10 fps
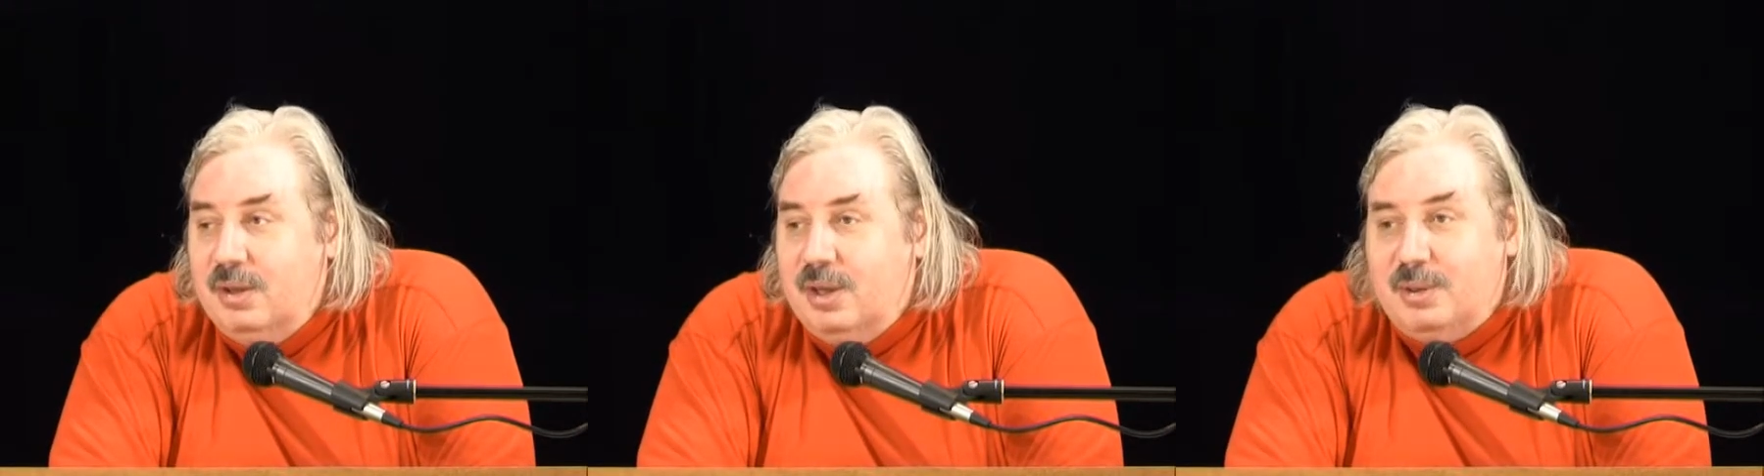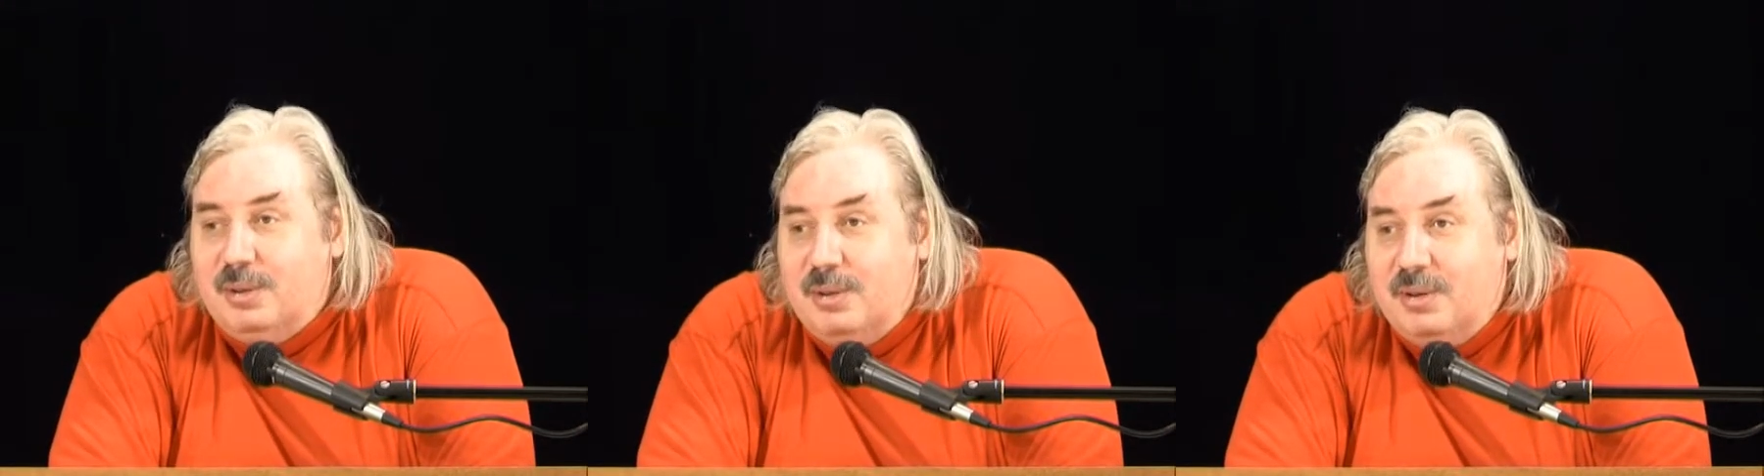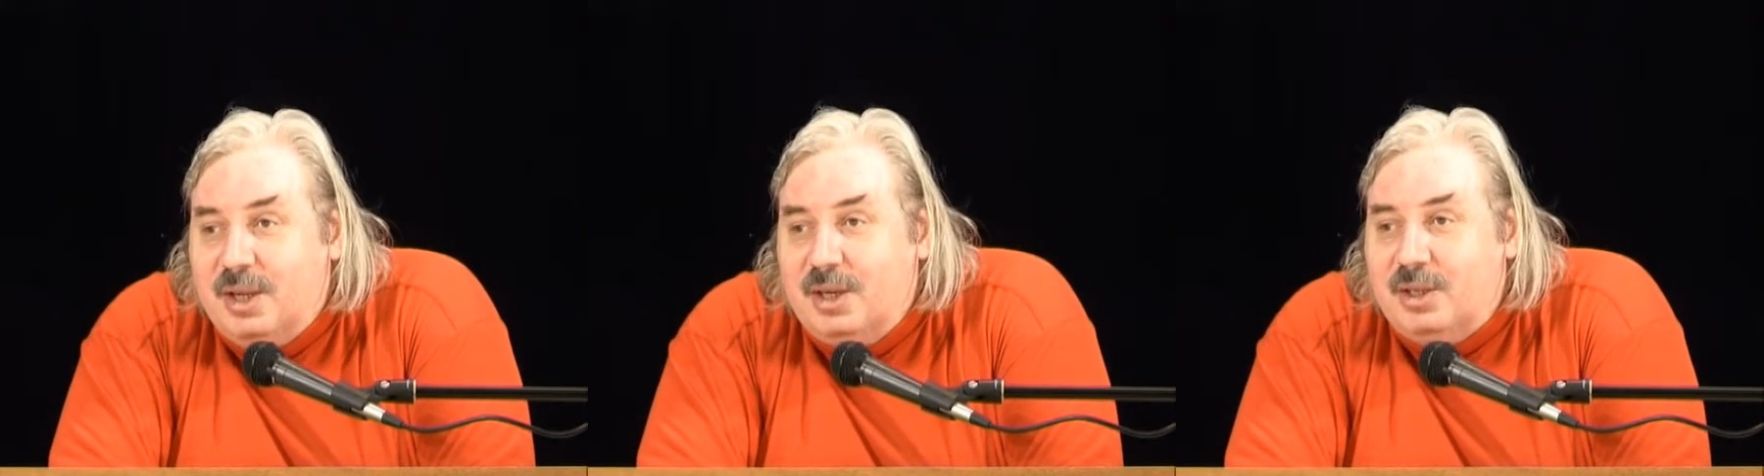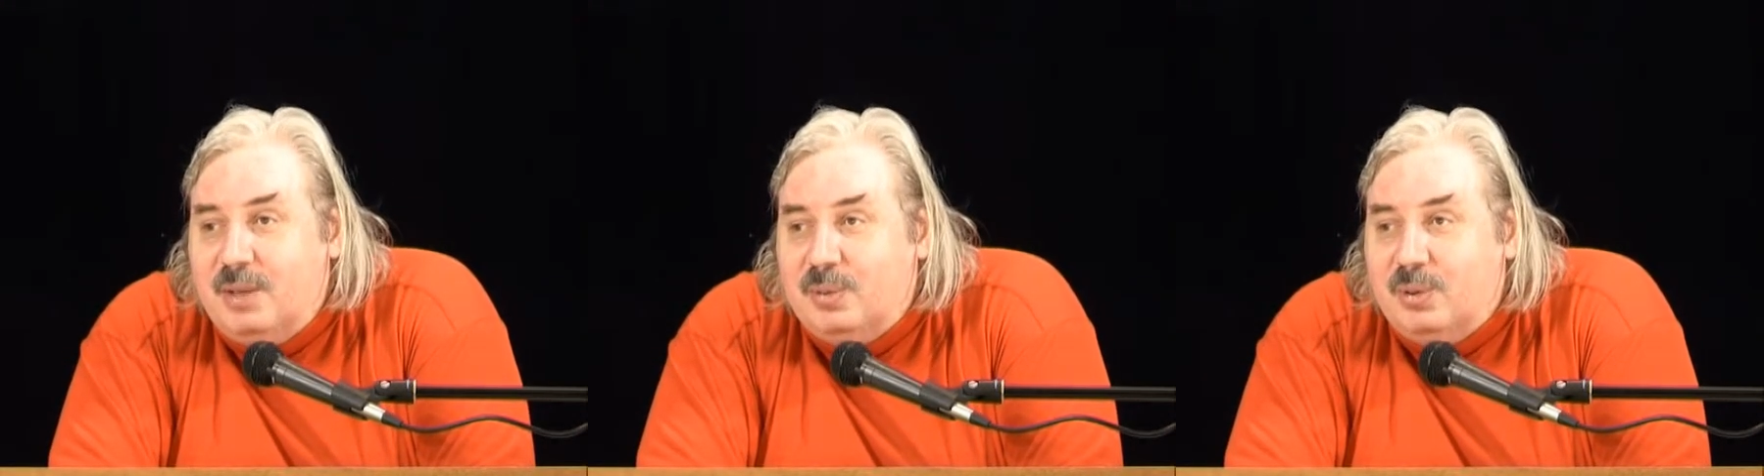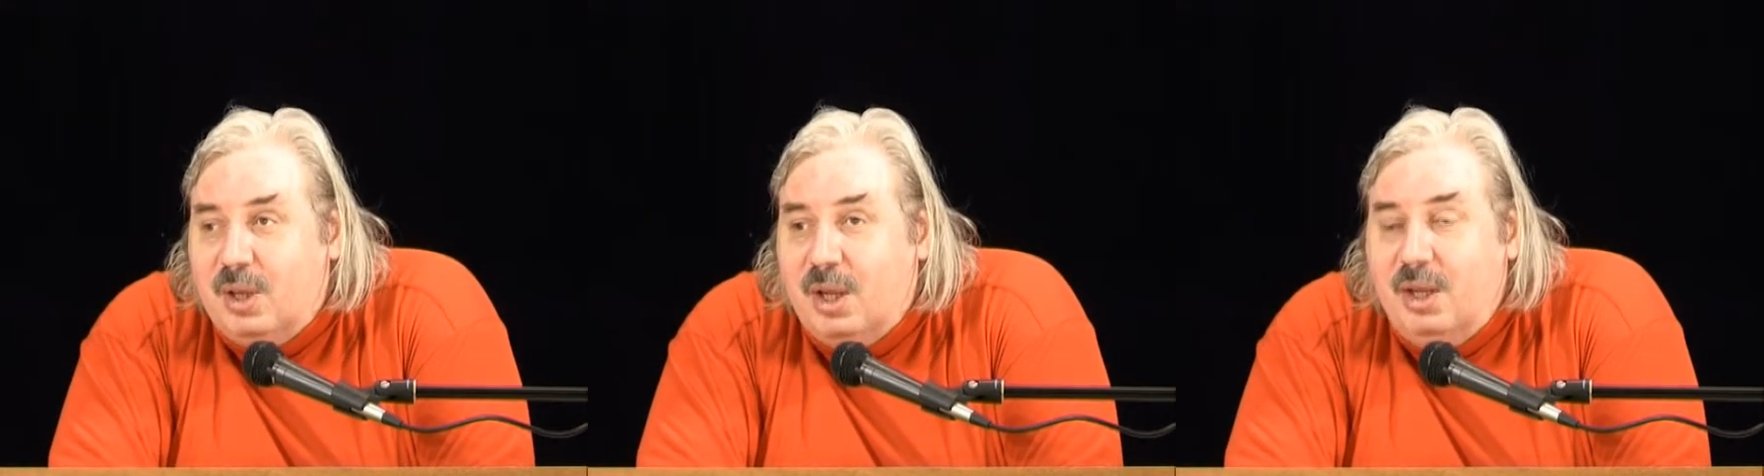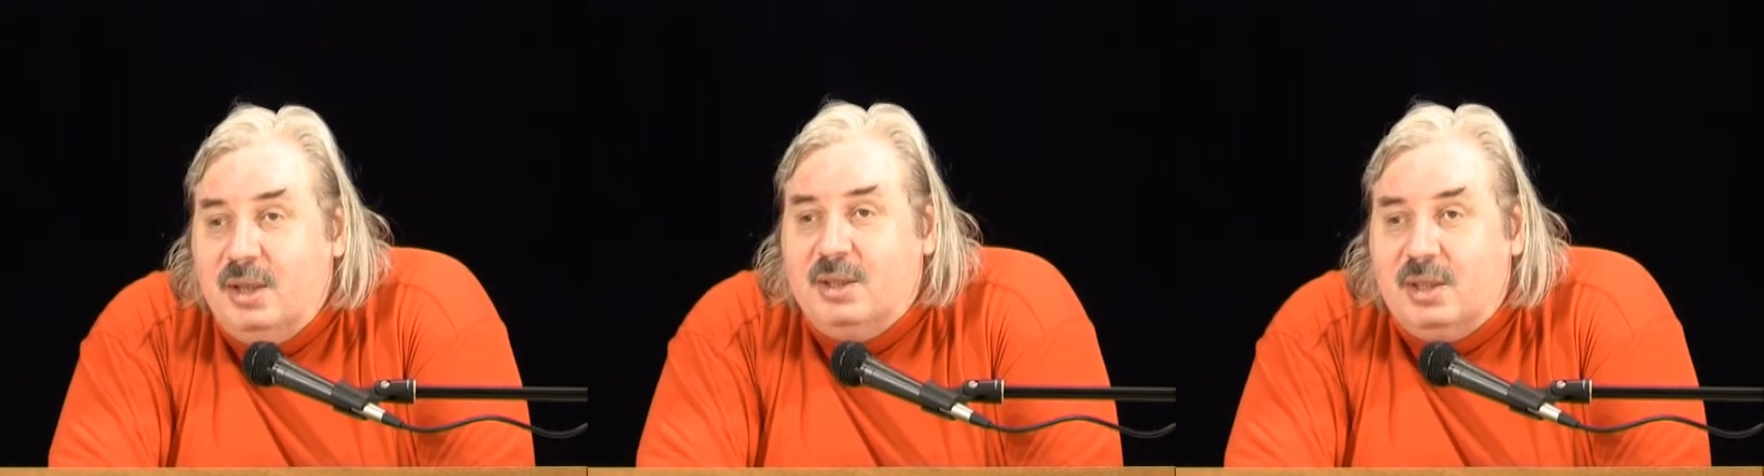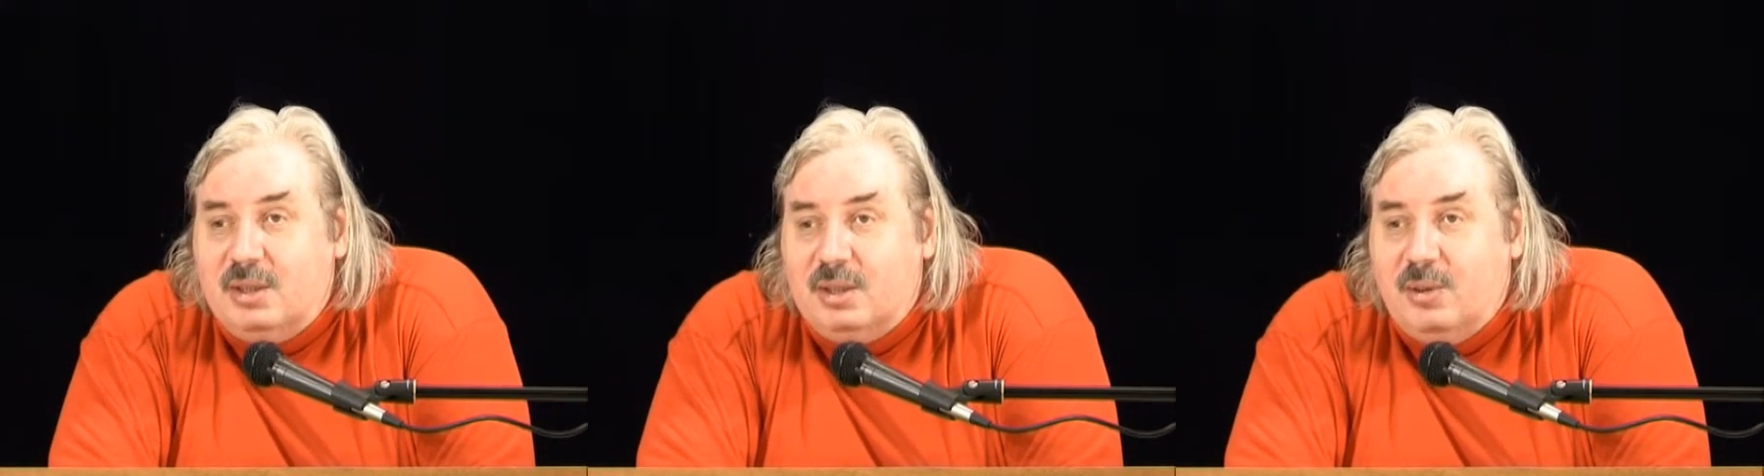Так э, что, конечно, это абсурд.
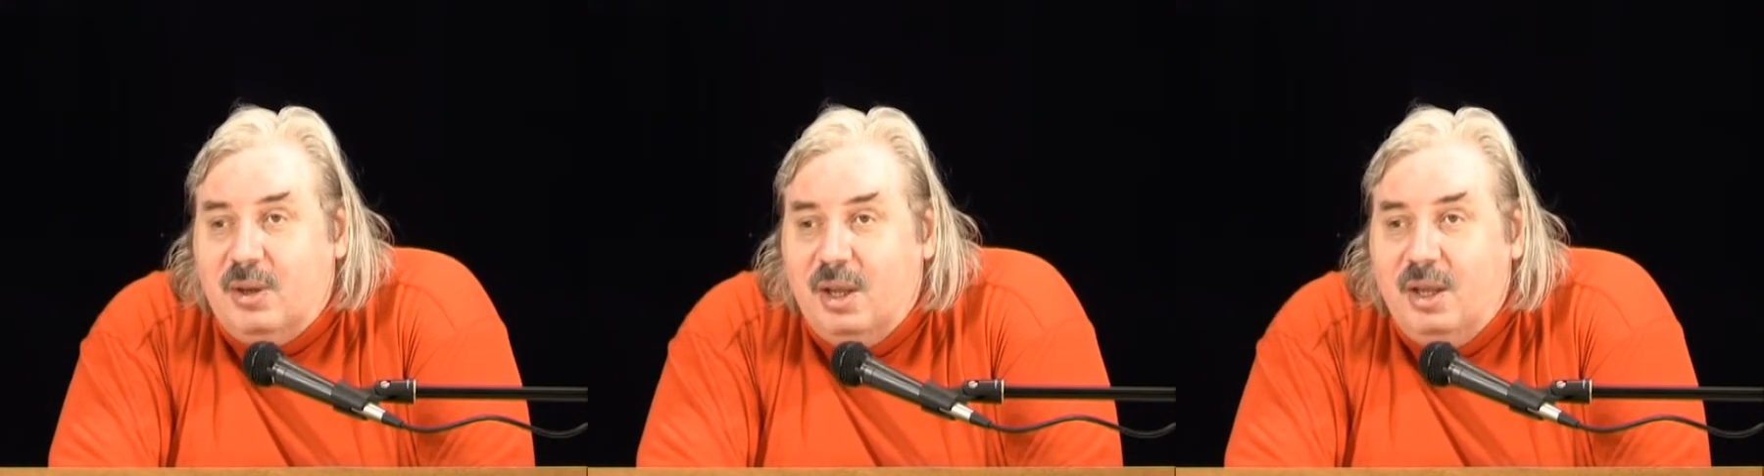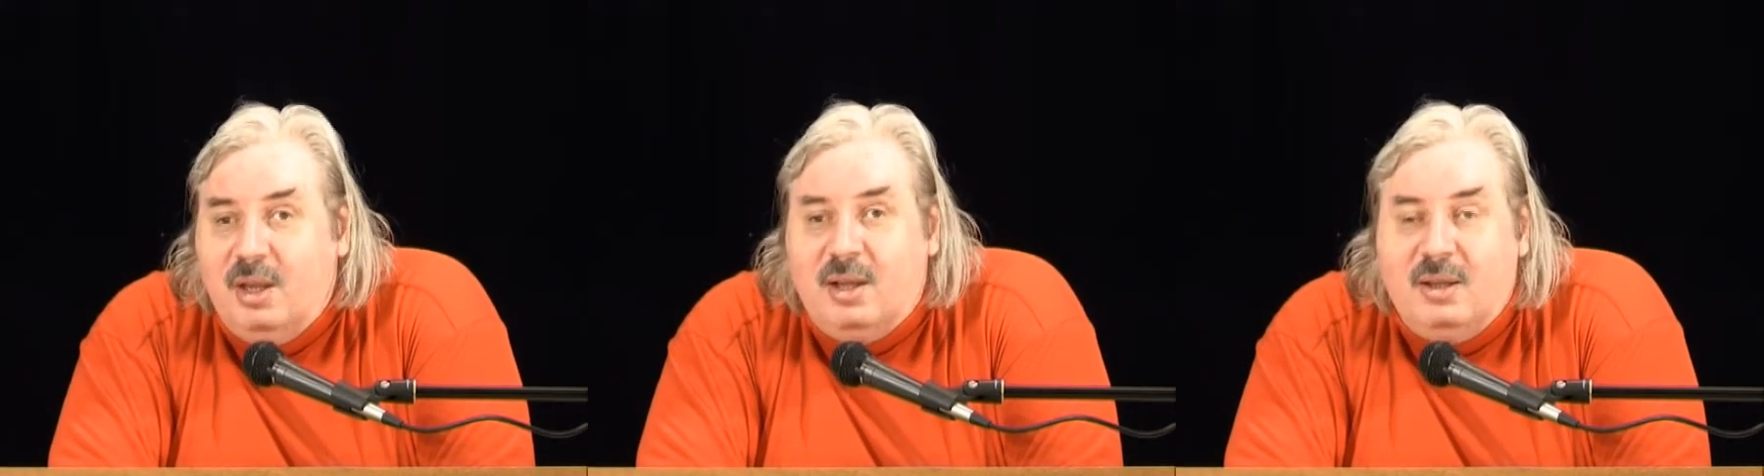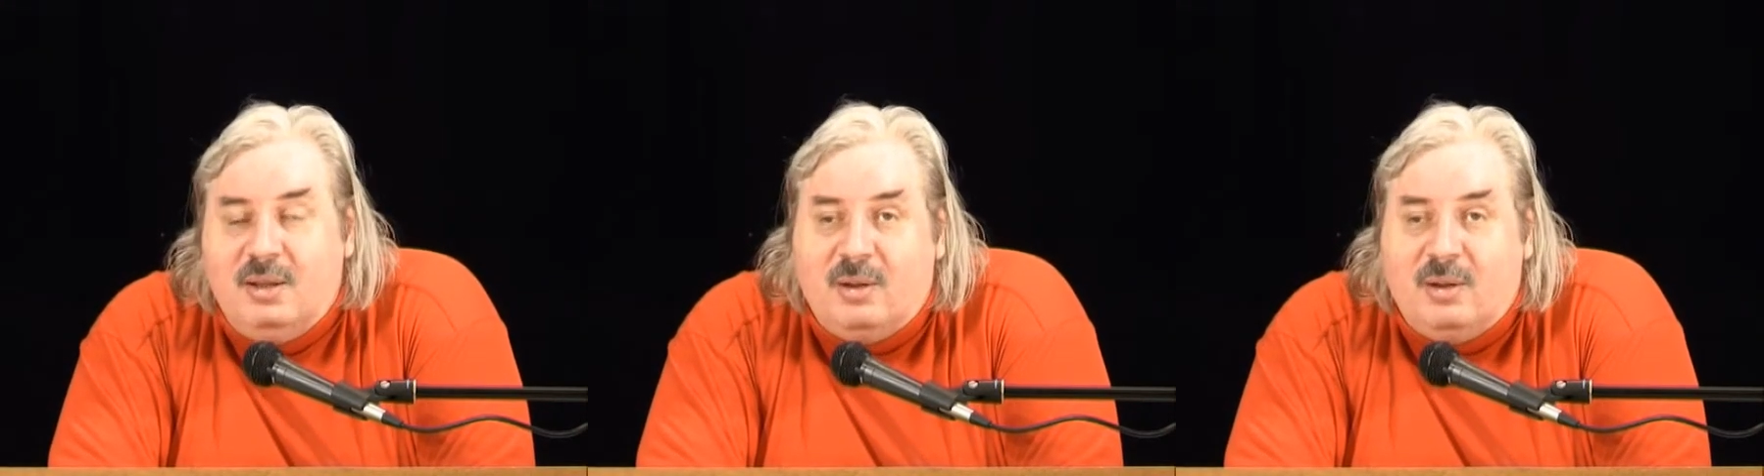Естественно, что и э,